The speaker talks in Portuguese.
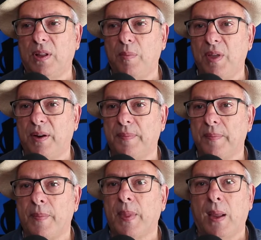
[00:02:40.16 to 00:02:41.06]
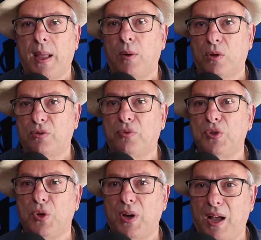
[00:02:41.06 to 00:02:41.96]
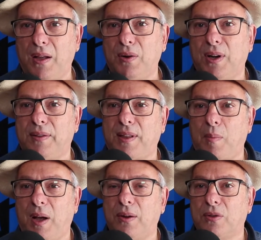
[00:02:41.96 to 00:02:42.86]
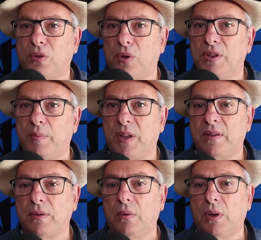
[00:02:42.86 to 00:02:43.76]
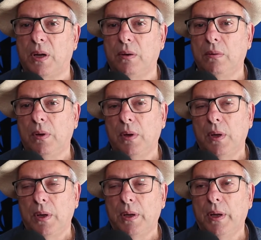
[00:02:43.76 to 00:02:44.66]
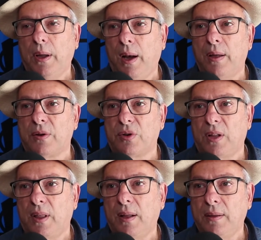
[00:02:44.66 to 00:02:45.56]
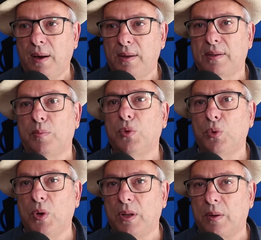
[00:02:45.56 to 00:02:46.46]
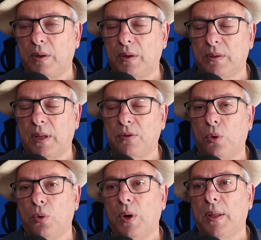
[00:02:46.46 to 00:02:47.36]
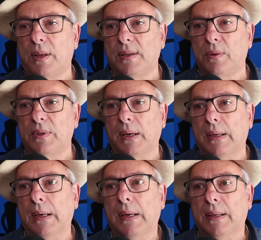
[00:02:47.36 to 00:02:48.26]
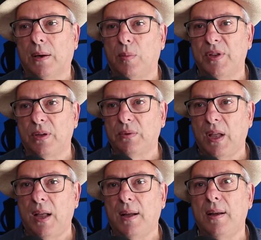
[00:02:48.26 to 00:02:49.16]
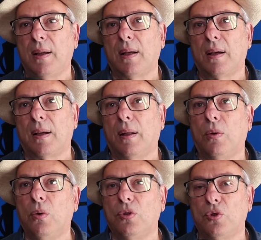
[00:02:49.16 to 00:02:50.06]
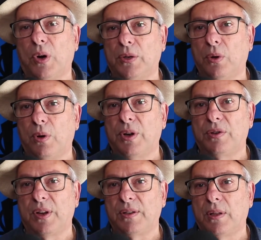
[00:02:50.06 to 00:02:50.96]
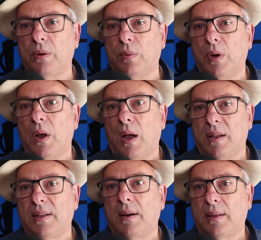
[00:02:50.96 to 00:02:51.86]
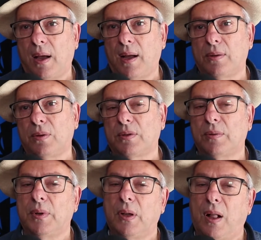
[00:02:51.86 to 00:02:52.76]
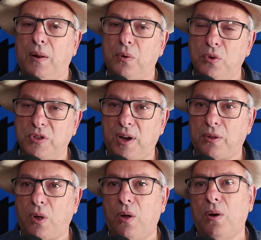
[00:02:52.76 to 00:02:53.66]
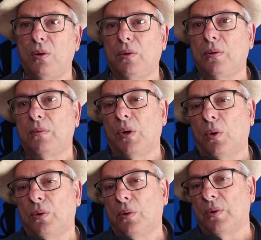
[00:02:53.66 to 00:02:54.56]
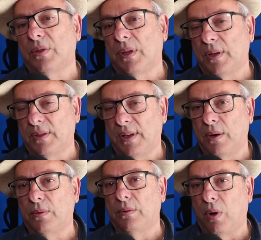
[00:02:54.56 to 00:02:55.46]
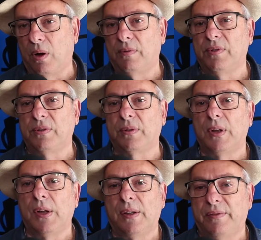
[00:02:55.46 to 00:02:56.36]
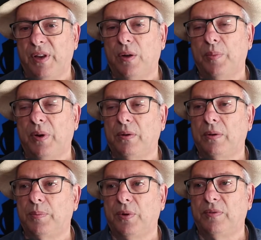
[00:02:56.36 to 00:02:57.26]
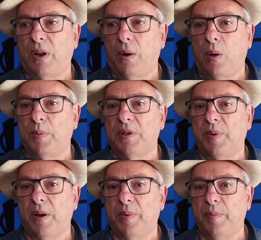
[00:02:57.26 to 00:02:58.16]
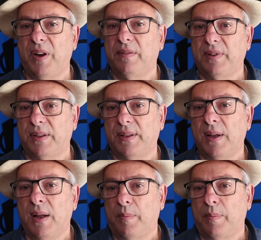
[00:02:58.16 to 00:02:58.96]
Ademir é nosso funcionário, ele trabalha os 12 meses do ano e, claro, já está atrás montura, ah, na estruturação da, da comissão técnica, alguns jogadores já estão acertados, Alguns retornam, outros serão novos, virão para o Veranópolis pela primeira vez.